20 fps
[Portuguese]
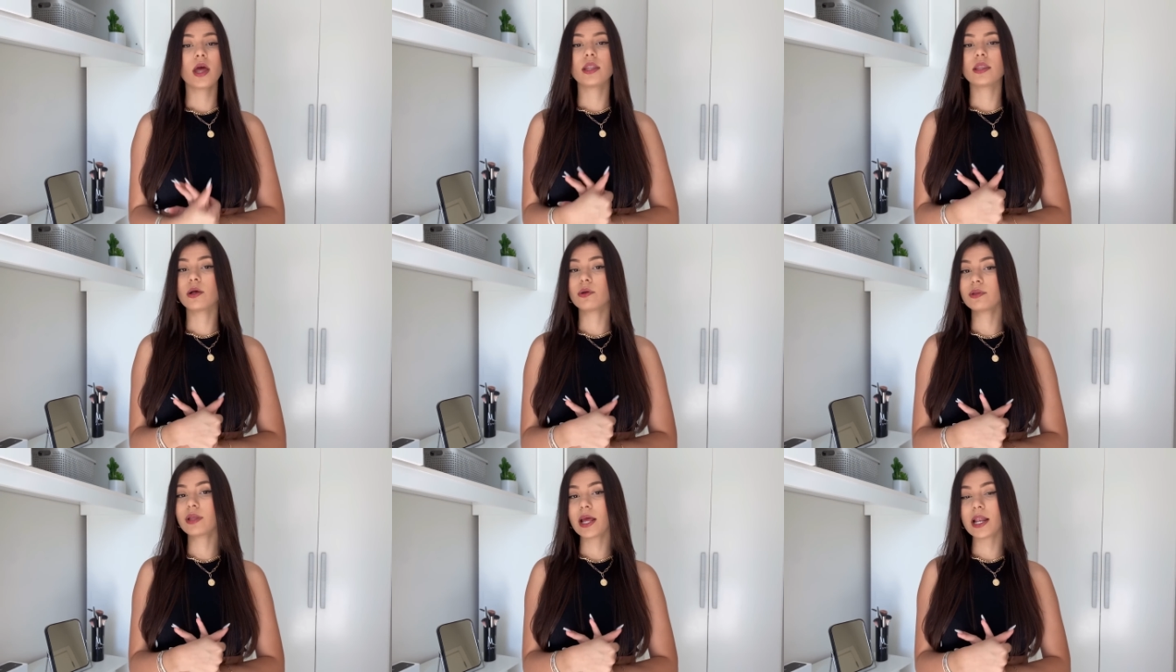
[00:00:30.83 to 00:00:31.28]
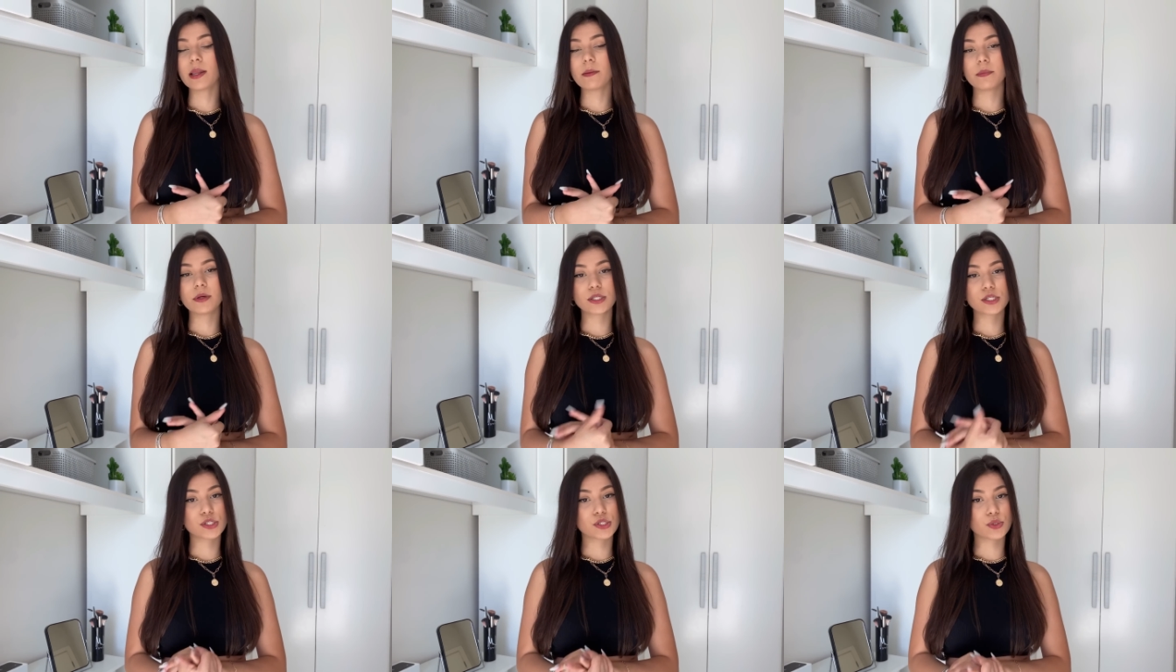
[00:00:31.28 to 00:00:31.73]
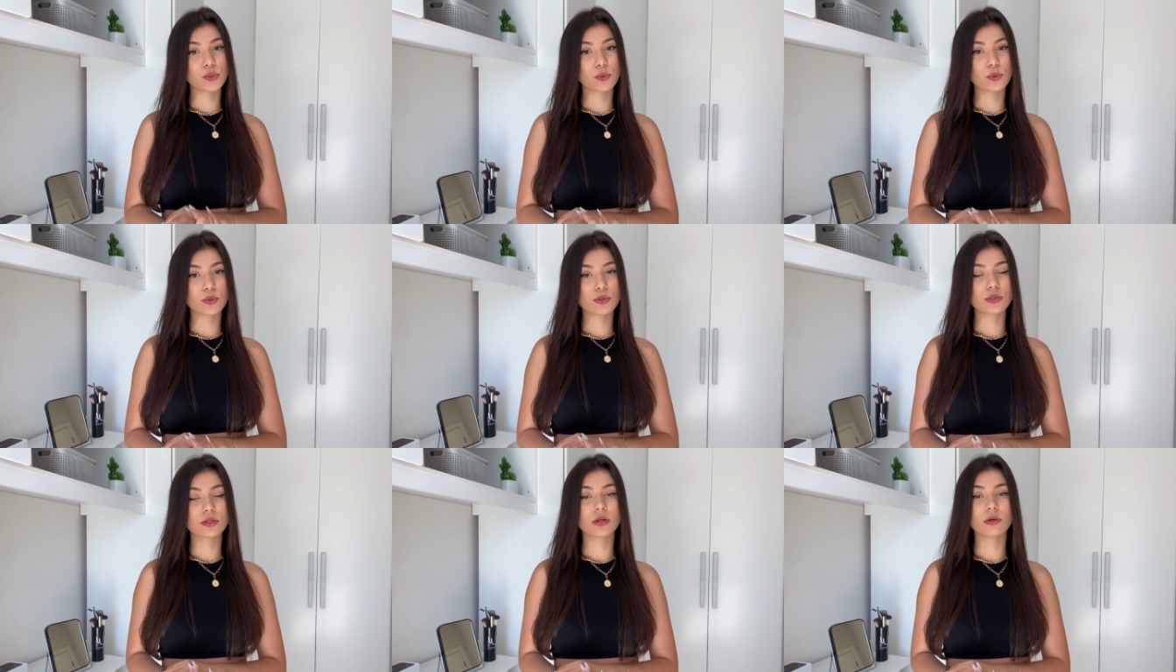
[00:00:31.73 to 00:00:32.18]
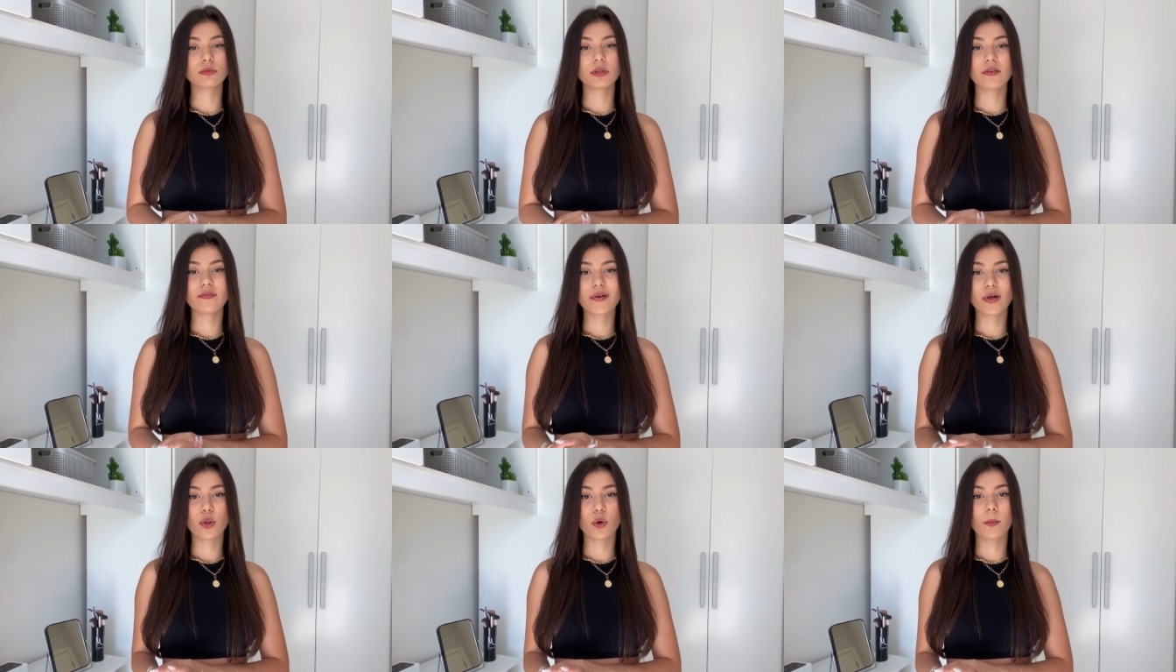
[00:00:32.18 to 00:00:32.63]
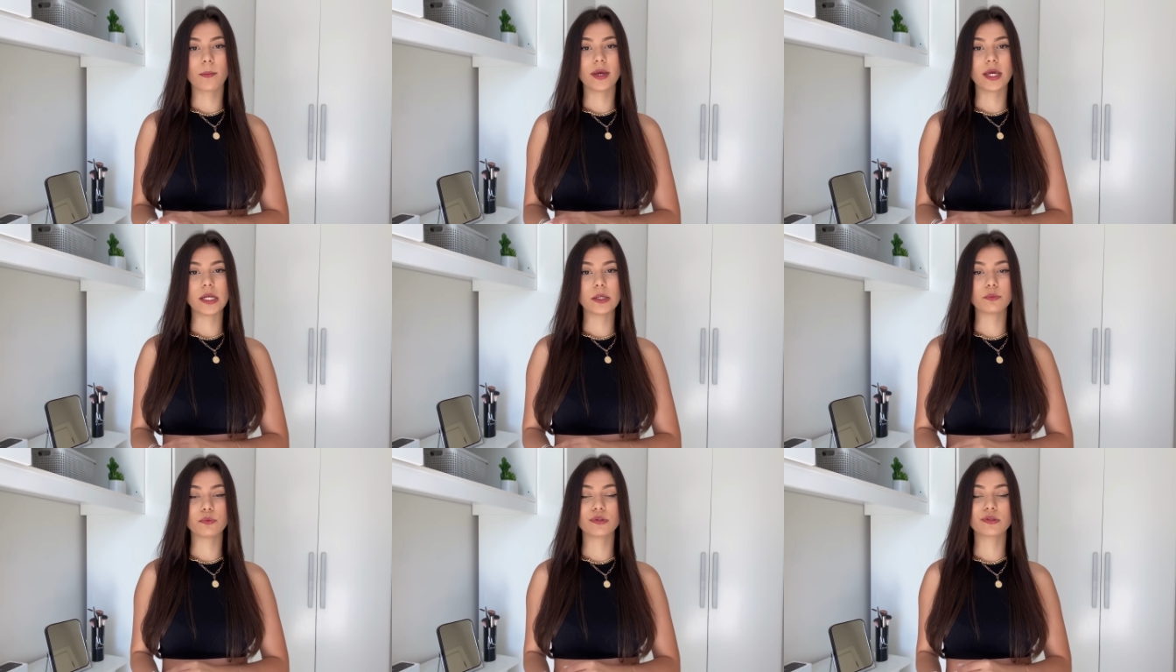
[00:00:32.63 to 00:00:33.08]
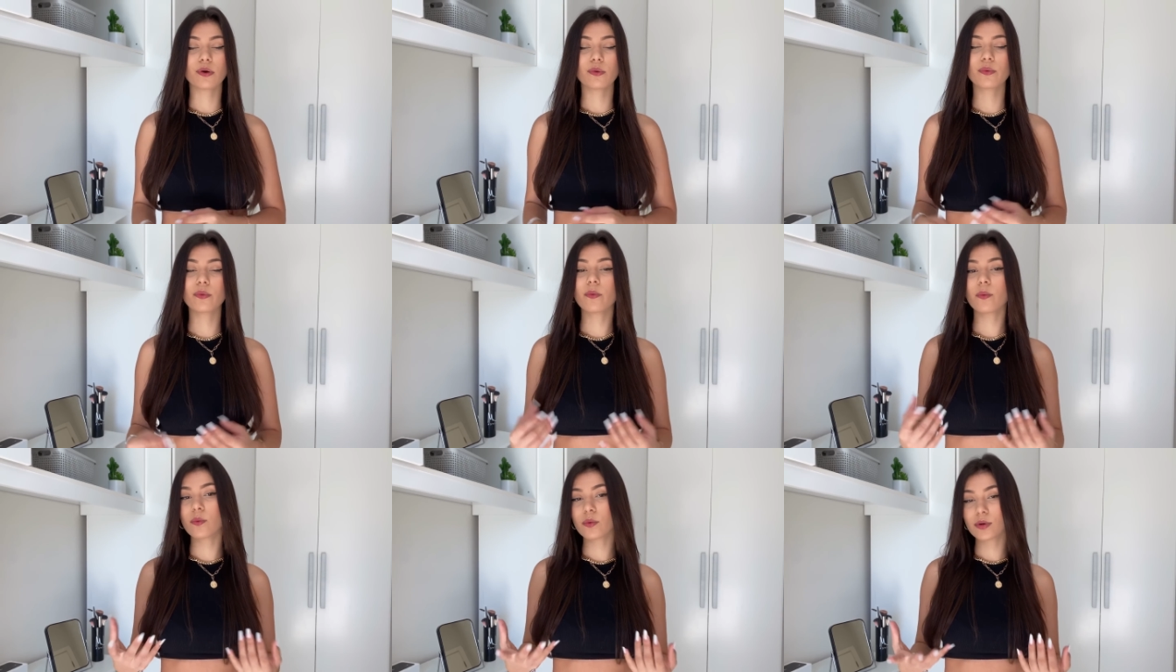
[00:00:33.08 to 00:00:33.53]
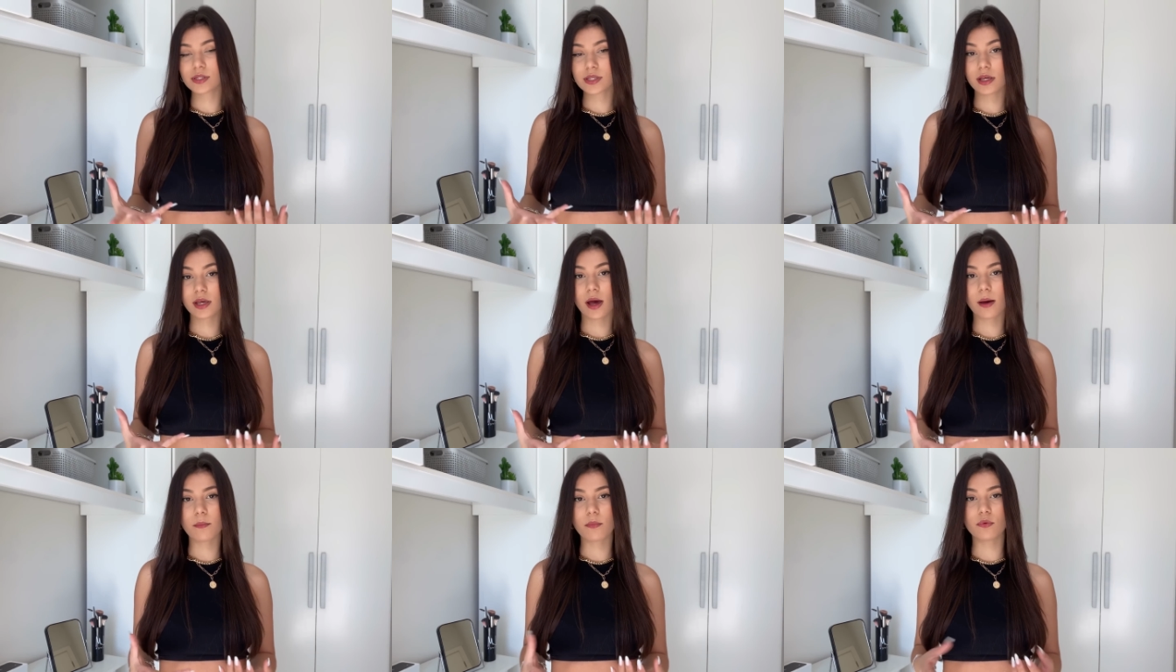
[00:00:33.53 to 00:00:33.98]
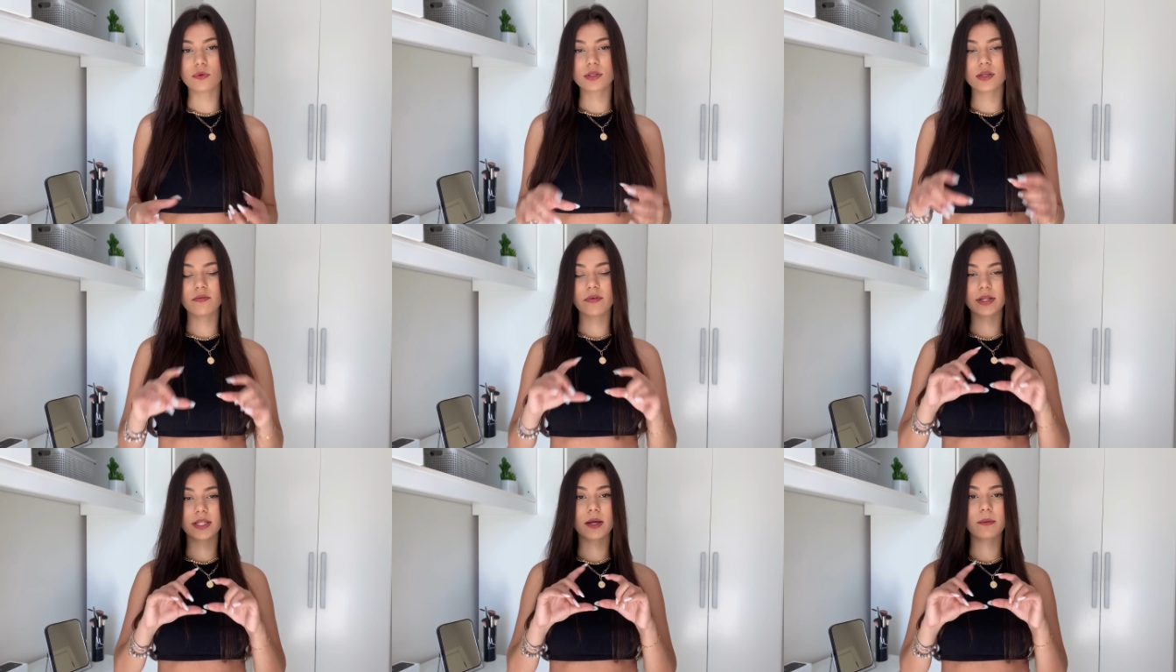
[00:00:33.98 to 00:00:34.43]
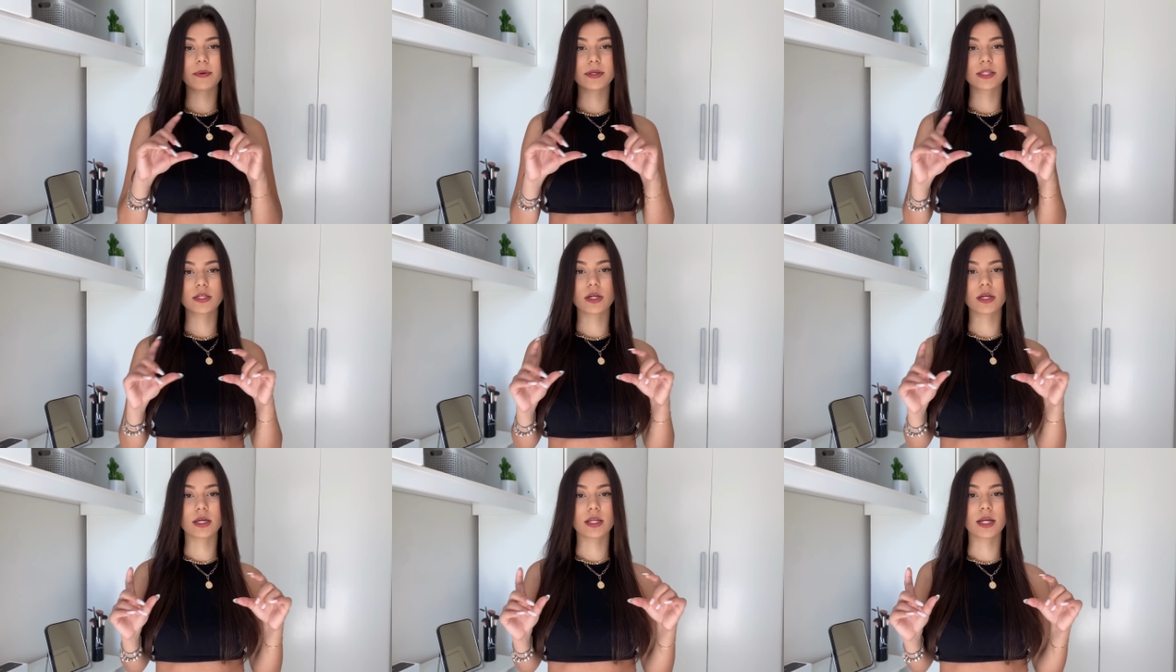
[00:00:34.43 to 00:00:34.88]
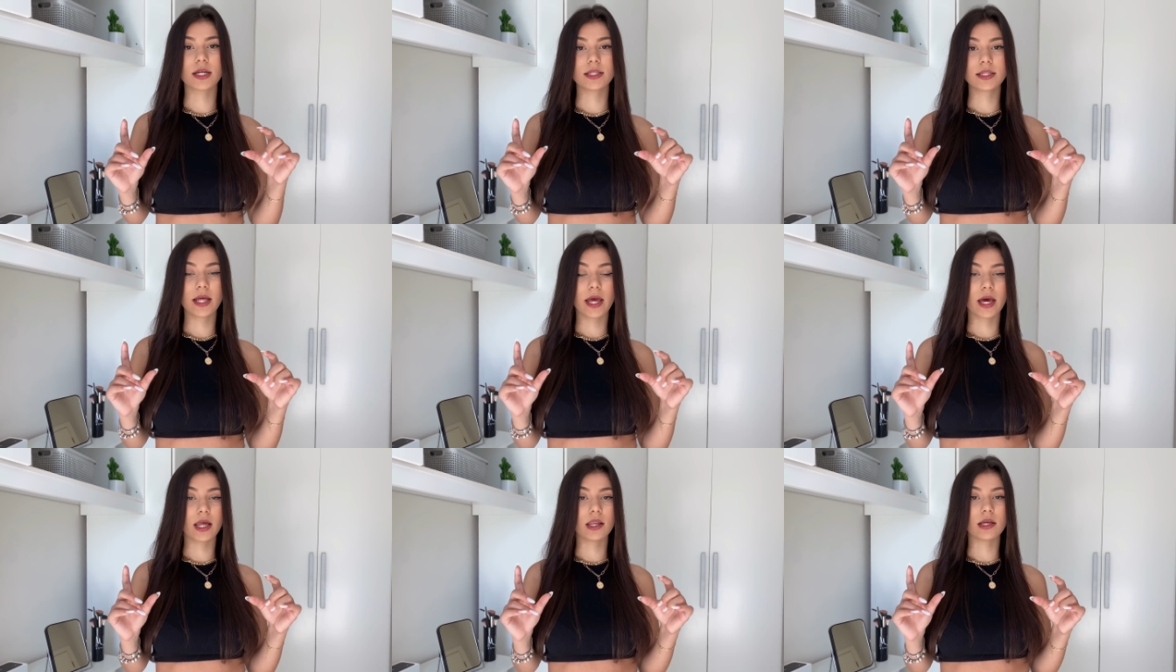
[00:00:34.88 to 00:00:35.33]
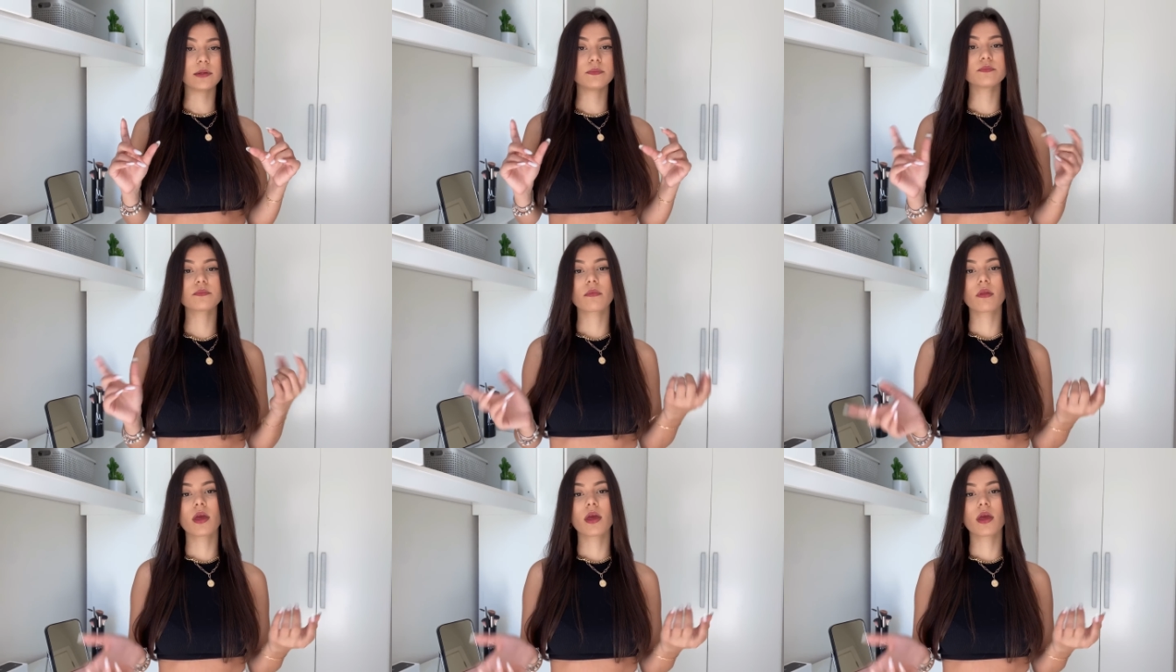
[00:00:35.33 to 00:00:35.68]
Não tem limite de uso, não tem valor mínimo, então usem e abusem, vai estar tá passando aqui na tela.